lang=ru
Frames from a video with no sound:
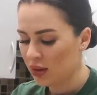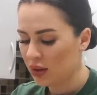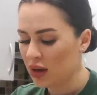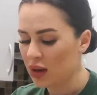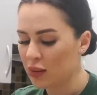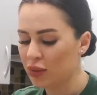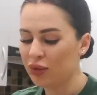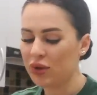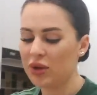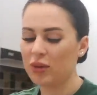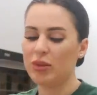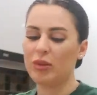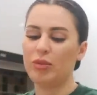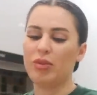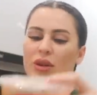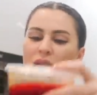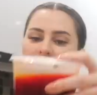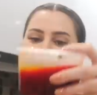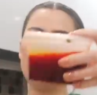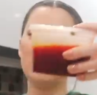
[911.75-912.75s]
Как будто бы
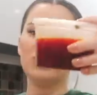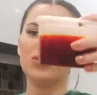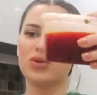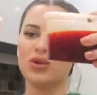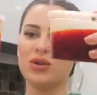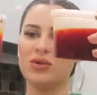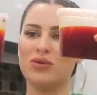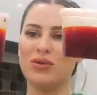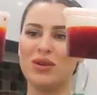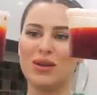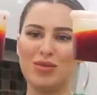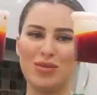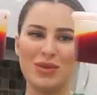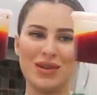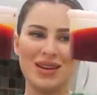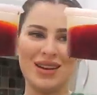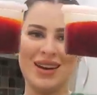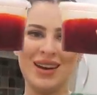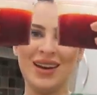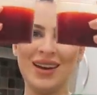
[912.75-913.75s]
половину уже
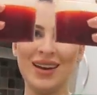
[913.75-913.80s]
выпили.